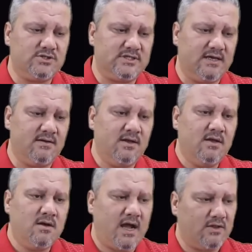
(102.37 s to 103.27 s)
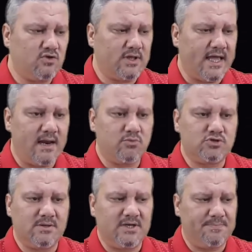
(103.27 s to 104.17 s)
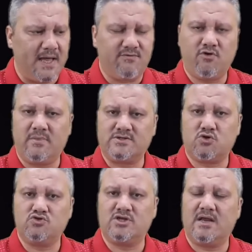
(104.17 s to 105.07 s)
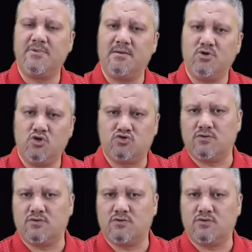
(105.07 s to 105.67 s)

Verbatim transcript: İşte kadroda yer bulsa bile performans gösteremeyebiliyor.